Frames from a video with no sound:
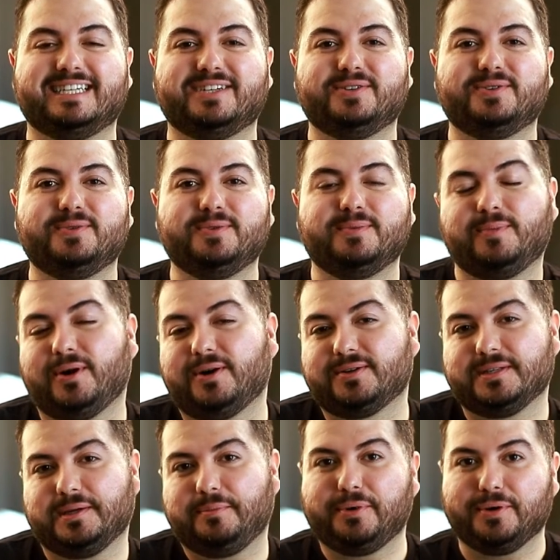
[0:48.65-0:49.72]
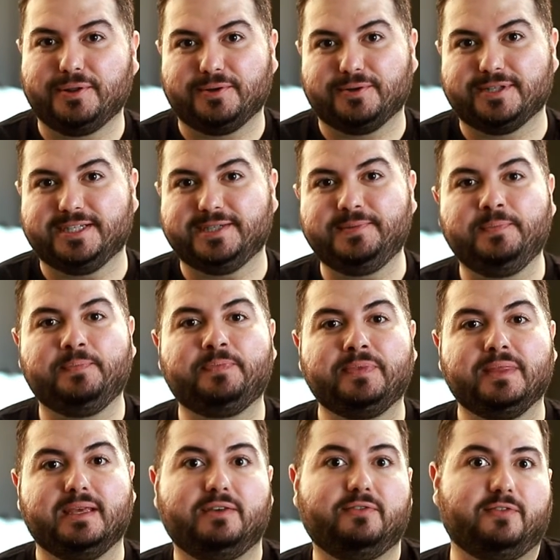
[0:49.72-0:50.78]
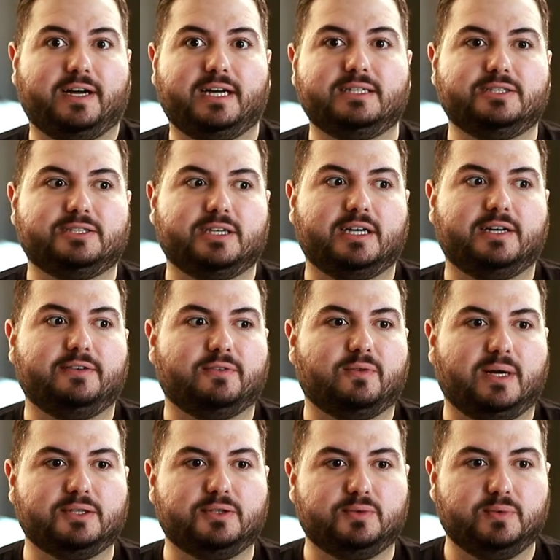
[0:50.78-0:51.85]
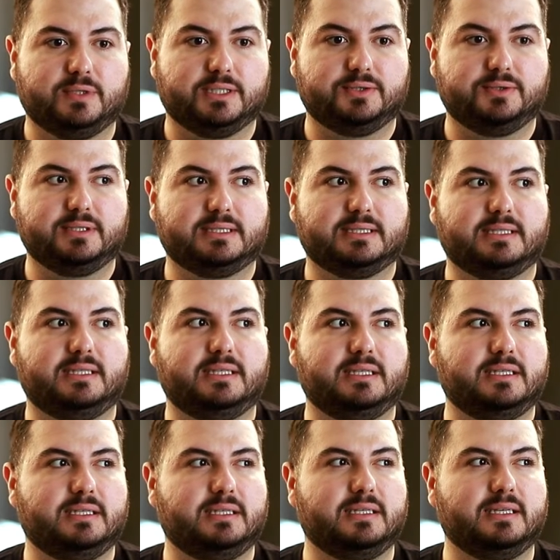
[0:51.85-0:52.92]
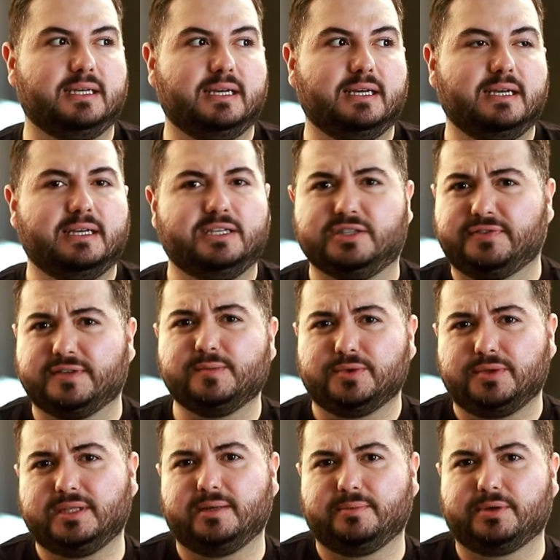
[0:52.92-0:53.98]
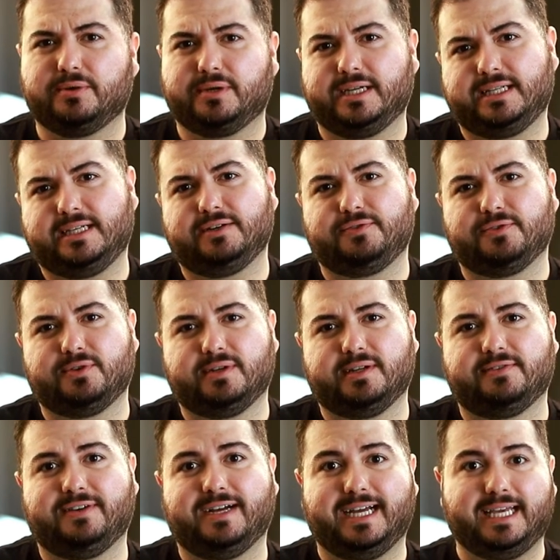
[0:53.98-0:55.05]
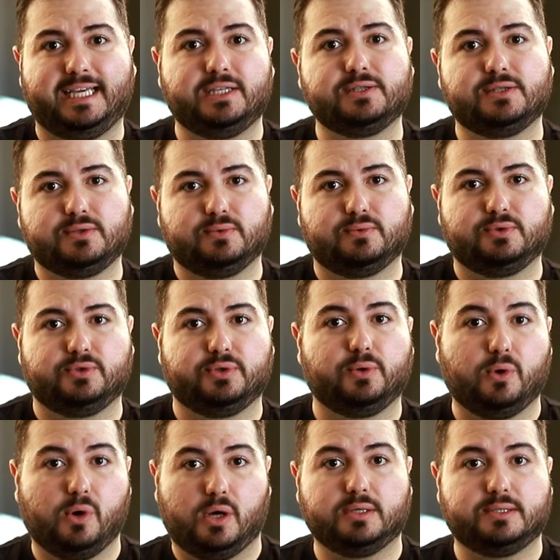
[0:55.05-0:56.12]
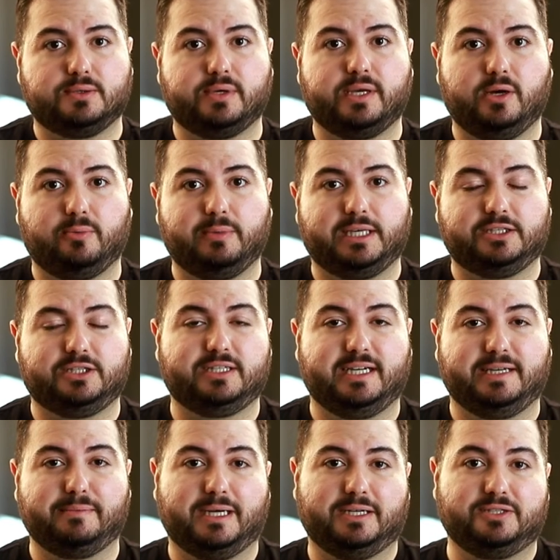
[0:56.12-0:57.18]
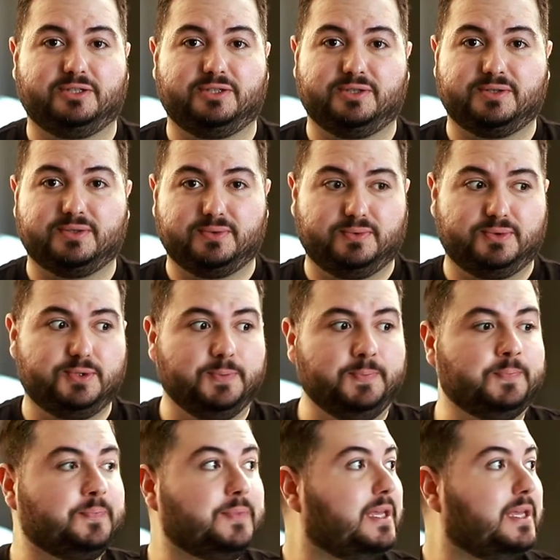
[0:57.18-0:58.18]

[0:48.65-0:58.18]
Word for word: Eu moro na Polônia e faz já quatro anos que já faz muito tempo que eu queria fotografar em estúdio. Eu gosto realmente da imagem de estúdio.